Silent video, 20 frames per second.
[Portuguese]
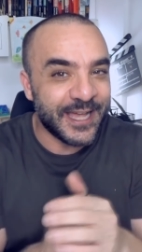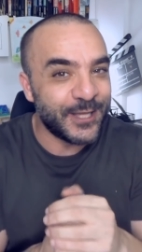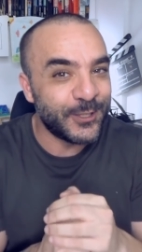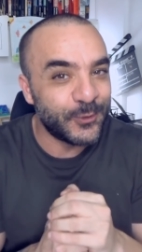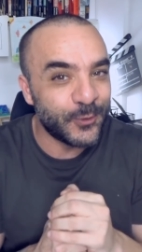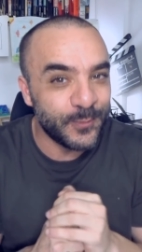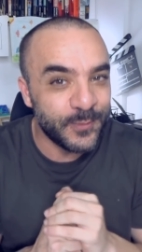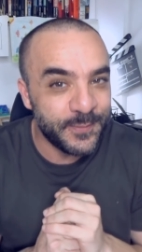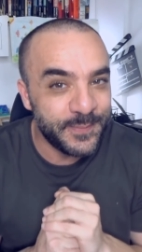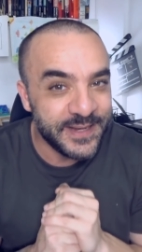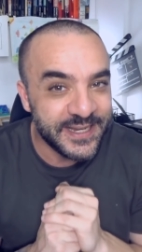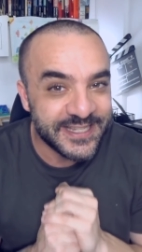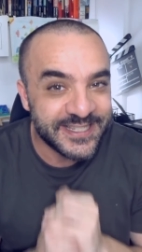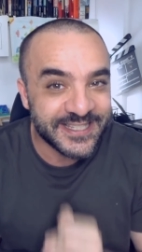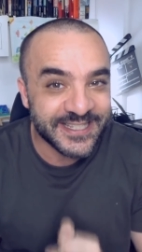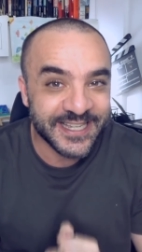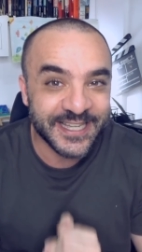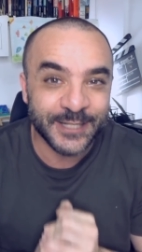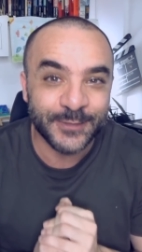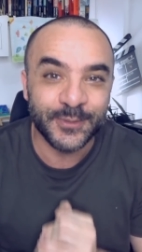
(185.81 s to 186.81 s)
Eu tô me
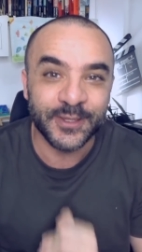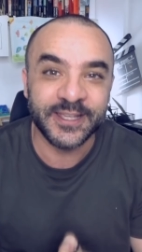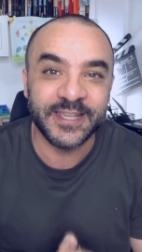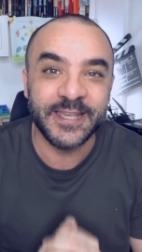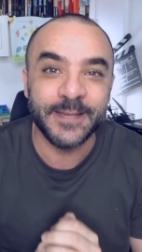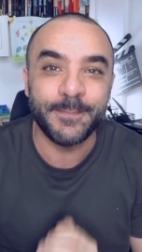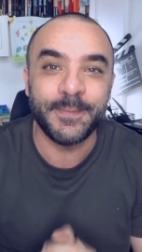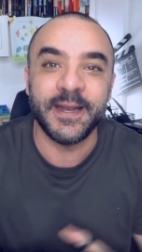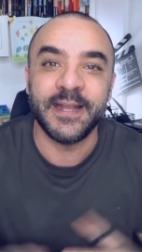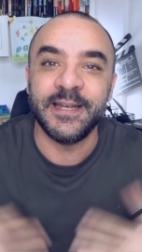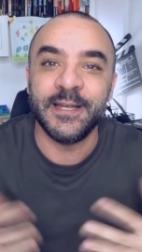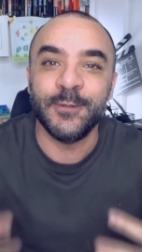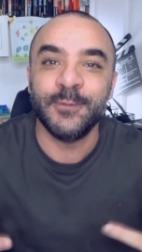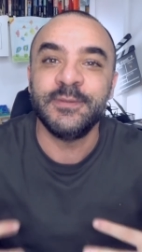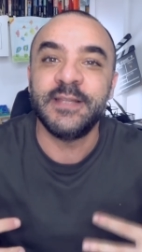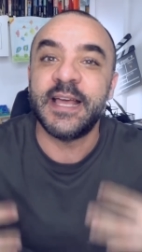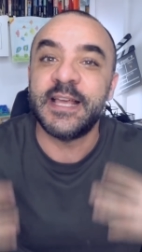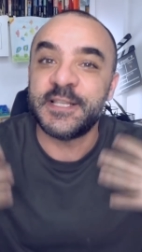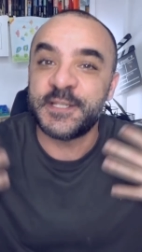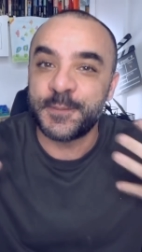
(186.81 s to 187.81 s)
beliscando aqui para
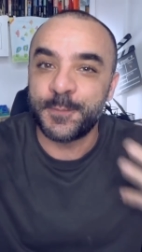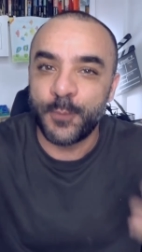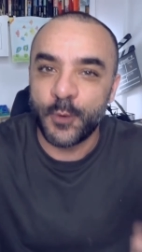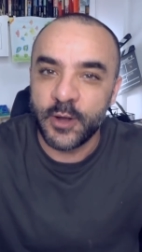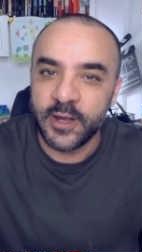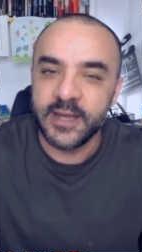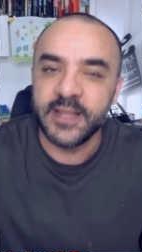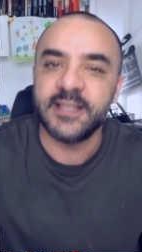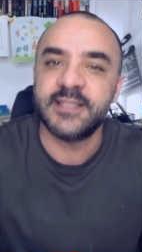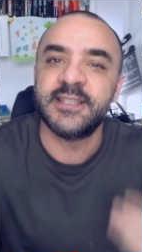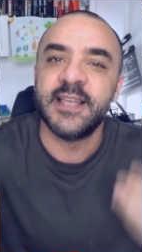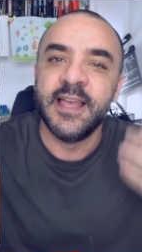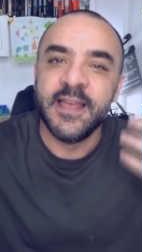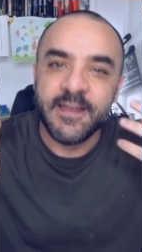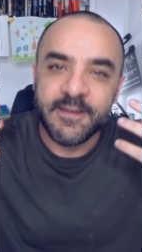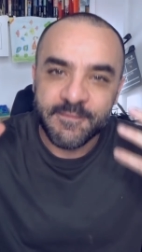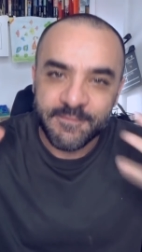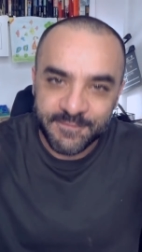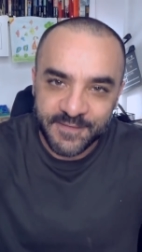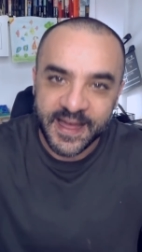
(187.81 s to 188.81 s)
não dar spoilers,
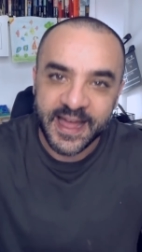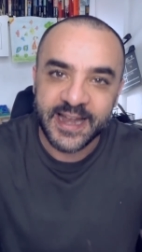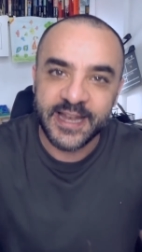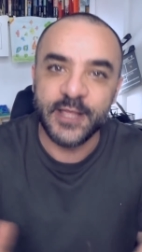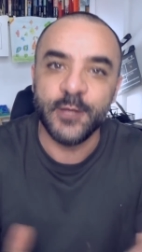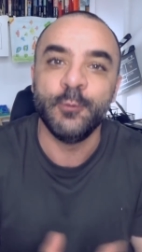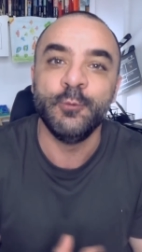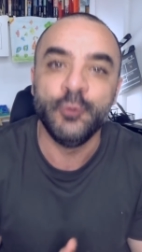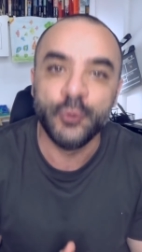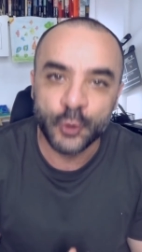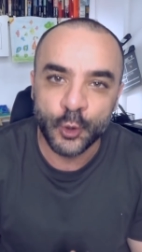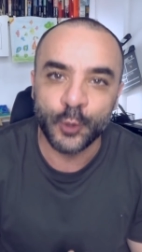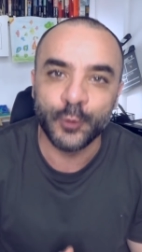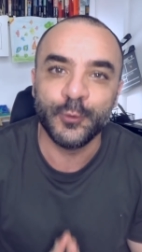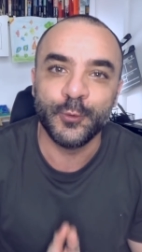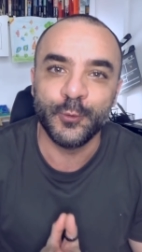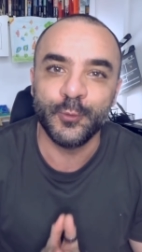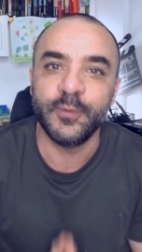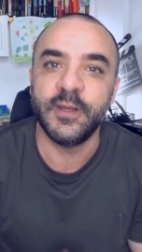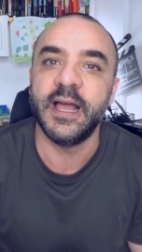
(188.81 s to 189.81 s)
vale o
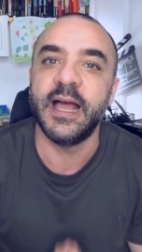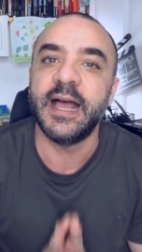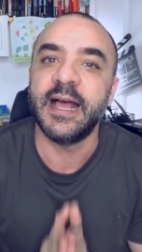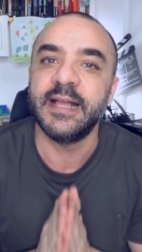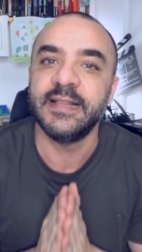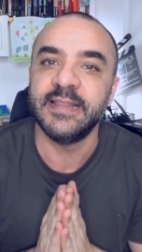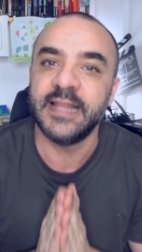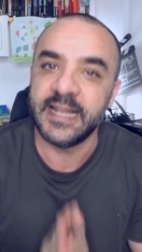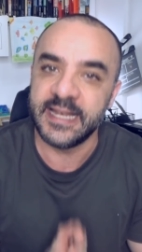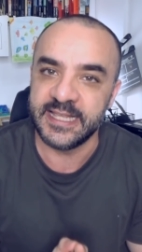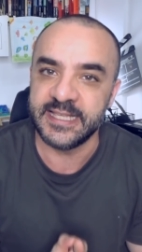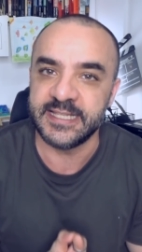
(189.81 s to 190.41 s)
nono lugar na